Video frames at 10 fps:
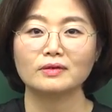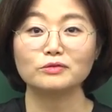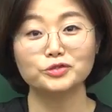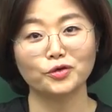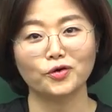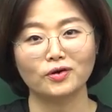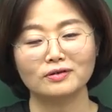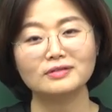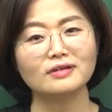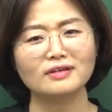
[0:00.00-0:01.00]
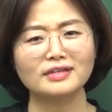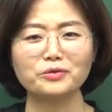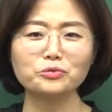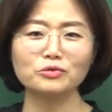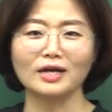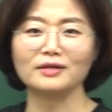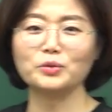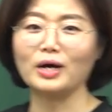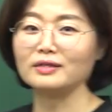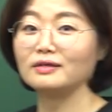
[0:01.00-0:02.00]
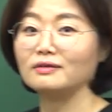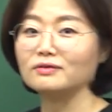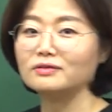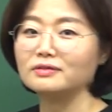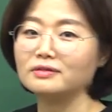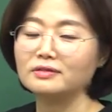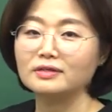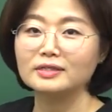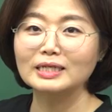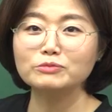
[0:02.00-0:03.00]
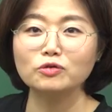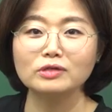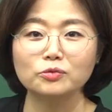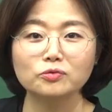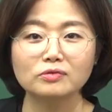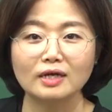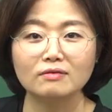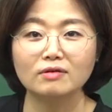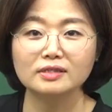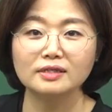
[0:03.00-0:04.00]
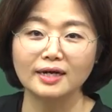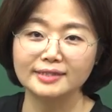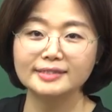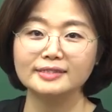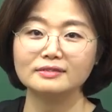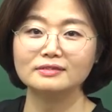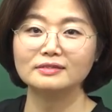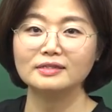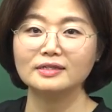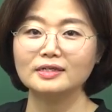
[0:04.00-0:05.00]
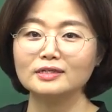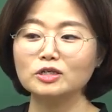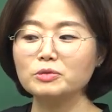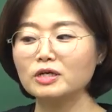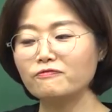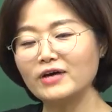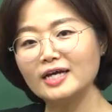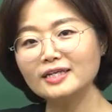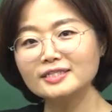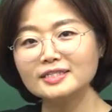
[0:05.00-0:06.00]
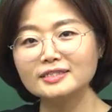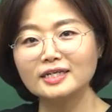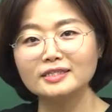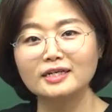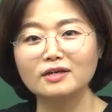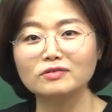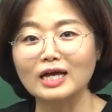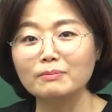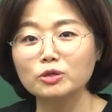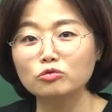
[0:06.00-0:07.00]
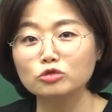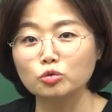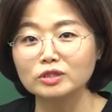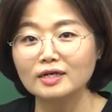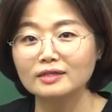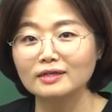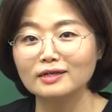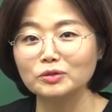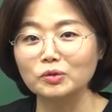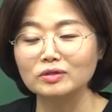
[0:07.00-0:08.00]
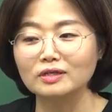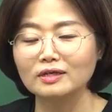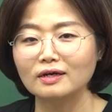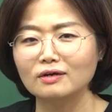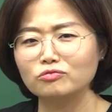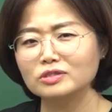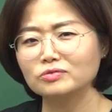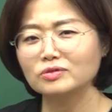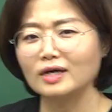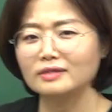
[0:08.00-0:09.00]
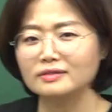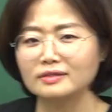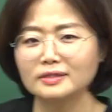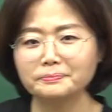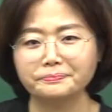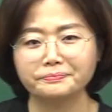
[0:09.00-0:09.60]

그렇죠? 그래 내 돈으로 다 하는 거 아니에요. 삼성이 내 돈으로 다 할 것 같아? 아니에요. 그럼 이렇게 파이낸싱을 한다는 건 남의 돈을 조달한다는 건데 하, 우리 친구들 이 알아들을까?